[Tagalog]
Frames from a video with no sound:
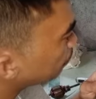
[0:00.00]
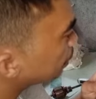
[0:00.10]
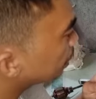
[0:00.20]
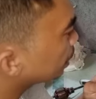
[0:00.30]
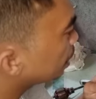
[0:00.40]

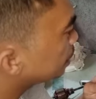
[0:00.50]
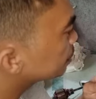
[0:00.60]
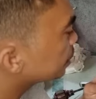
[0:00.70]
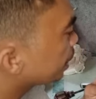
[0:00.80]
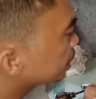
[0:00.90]
American
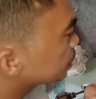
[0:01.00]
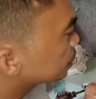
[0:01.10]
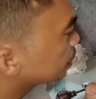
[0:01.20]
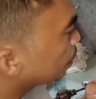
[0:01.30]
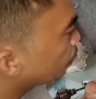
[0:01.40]
size
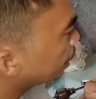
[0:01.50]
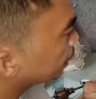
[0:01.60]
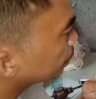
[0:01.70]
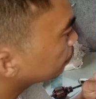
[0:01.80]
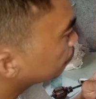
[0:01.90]
na
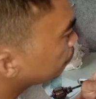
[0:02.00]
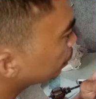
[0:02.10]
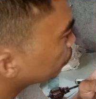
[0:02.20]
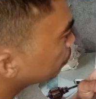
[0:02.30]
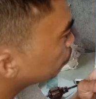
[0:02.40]
wire,
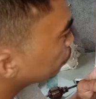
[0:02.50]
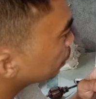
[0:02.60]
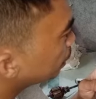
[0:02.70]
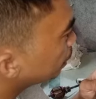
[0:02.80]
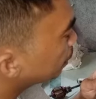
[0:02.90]
mayroon na po
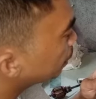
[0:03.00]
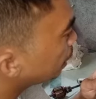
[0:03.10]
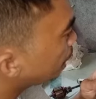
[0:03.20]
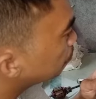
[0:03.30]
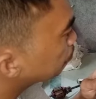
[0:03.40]
yung
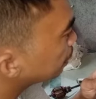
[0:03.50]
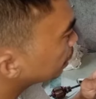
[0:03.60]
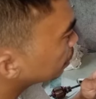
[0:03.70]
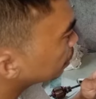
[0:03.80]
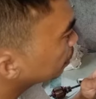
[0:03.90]

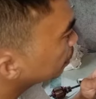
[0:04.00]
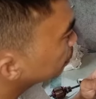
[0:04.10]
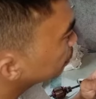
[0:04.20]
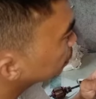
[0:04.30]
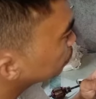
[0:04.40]
ampere.
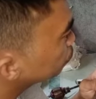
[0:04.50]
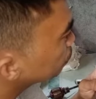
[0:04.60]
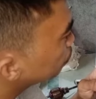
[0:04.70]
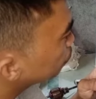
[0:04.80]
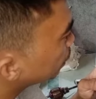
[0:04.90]
Nandun na
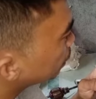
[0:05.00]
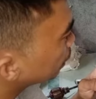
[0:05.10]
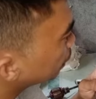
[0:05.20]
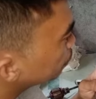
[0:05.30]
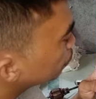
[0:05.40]
po
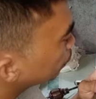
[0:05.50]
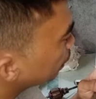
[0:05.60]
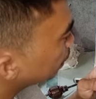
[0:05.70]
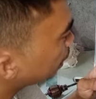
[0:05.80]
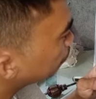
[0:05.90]
nakalagay yung
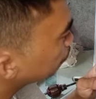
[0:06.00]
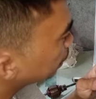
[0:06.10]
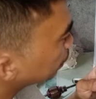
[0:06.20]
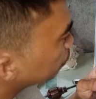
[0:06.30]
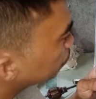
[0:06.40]
ilang
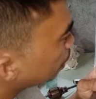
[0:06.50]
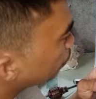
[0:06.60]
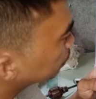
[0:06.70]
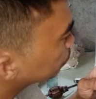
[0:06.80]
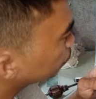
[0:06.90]
ampere yung
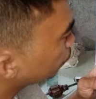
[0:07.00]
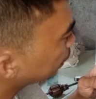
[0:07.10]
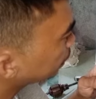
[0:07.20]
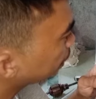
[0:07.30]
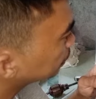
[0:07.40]
bawat
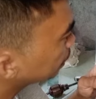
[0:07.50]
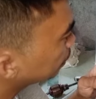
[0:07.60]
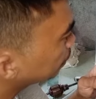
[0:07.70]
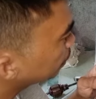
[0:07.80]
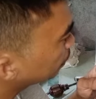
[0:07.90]
wire
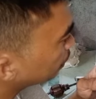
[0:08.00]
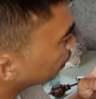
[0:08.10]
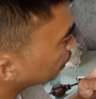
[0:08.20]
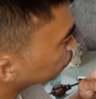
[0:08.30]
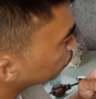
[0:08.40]
natin. Uh,
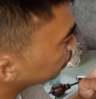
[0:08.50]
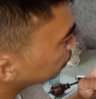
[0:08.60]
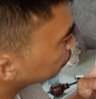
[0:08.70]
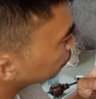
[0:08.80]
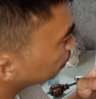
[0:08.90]
katulad
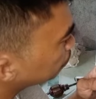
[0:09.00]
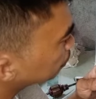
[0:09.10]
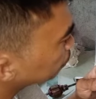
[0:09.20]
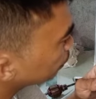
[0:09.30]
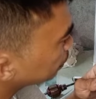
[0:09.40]
nito, number
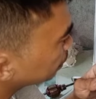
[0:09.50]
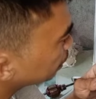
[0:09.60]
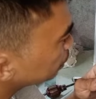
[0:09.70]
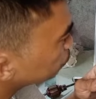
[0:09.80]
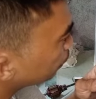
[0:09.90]
20
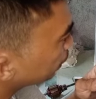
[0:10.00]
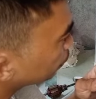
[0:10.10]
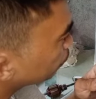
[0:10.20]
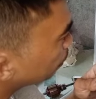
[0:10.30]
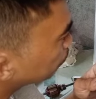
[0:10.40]
gauge wire,
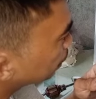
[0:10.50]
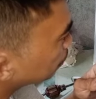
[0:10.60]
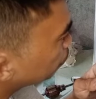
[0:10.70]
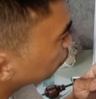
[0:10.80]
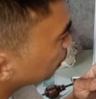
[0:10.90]
yung ampere
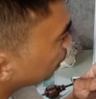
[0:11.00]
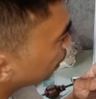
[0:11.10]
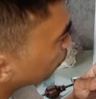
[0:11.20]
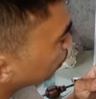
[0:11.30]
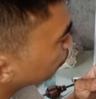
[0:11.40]
po niya
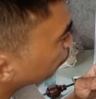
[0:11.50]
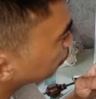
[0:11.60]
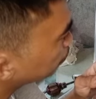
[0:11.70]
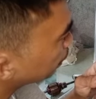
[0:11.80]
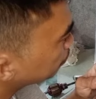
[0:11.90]
ay
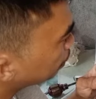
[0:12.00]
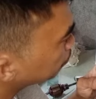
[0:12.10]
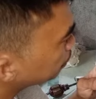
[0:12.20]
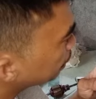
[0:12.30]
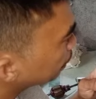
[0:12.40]
1.5
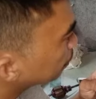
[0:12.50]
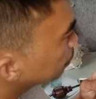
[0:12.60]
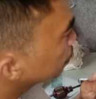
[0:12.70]
ampere.